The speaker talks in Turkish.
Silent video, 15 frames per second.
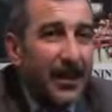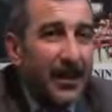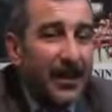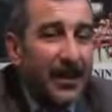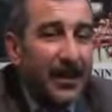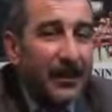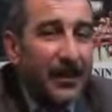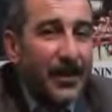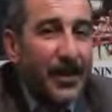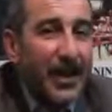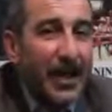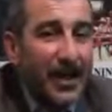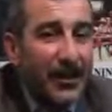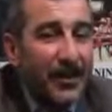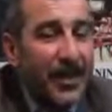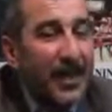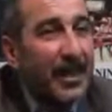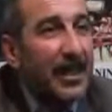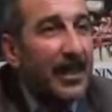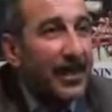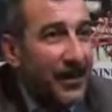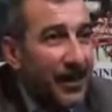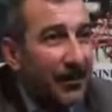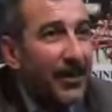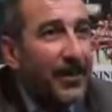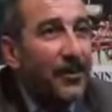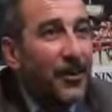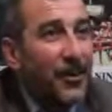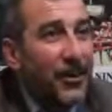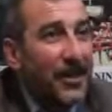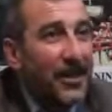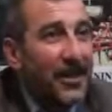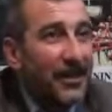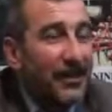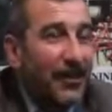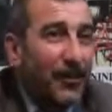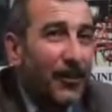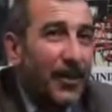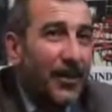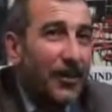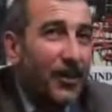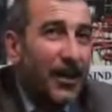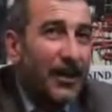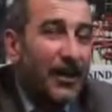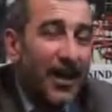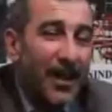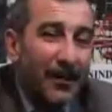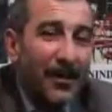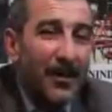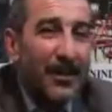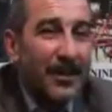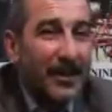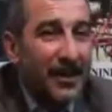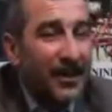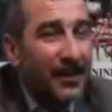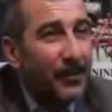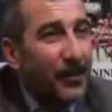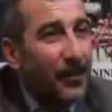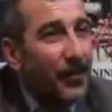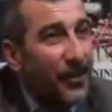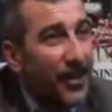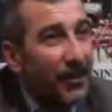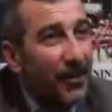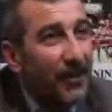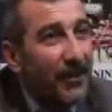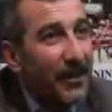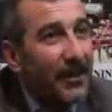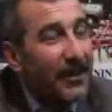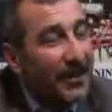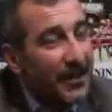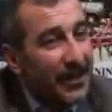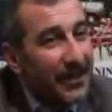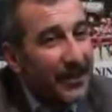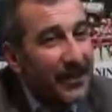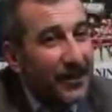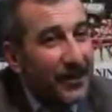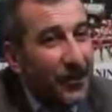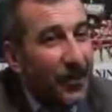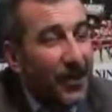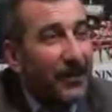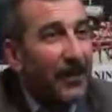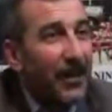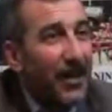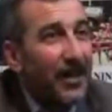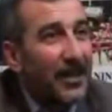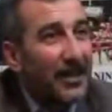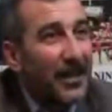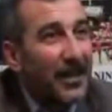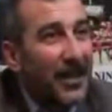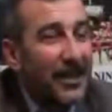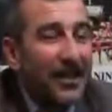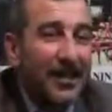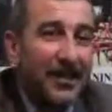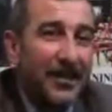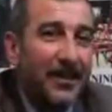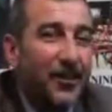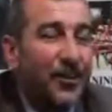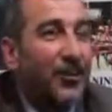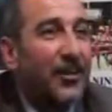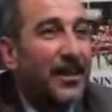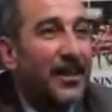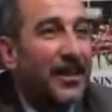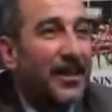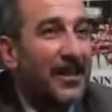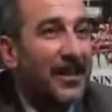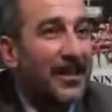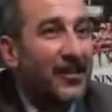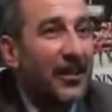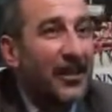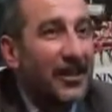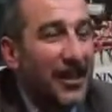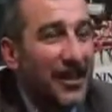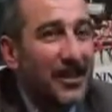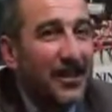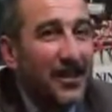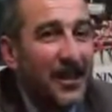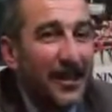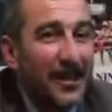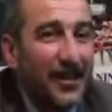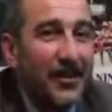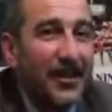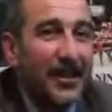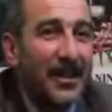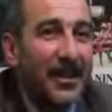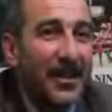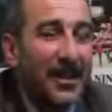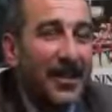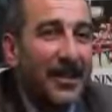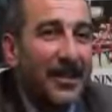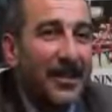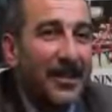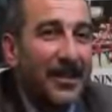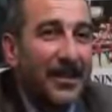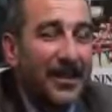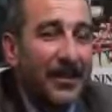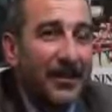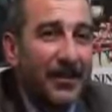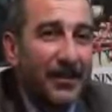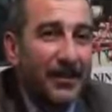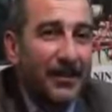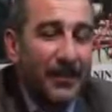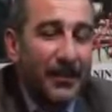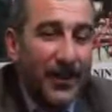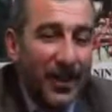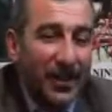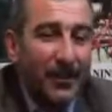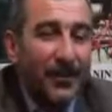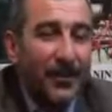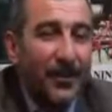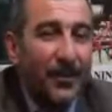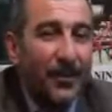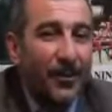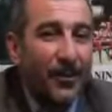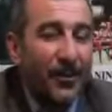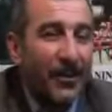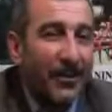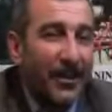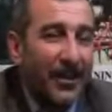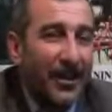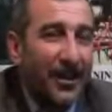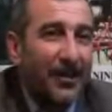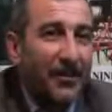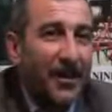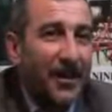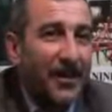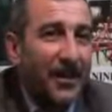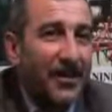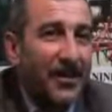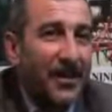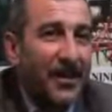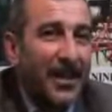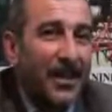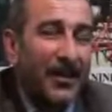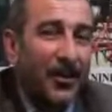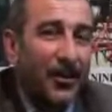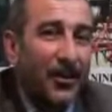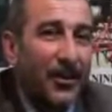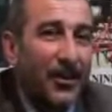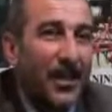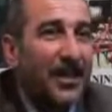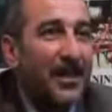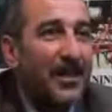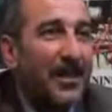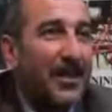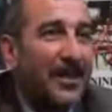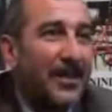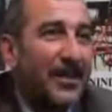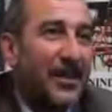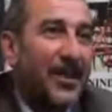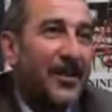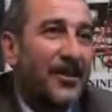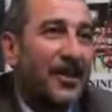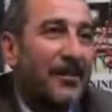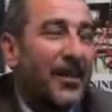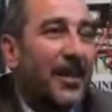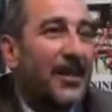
E, biz de elimizden gelen çabayı gösterdik ve bundan sonra daha bir e, büyük çaba ve e, güven ve kaliteyle huzurlarında olacağız. Evet. İstedikleri e, tarım ürünü, işte tarım makinasında ne olursa karşılamaya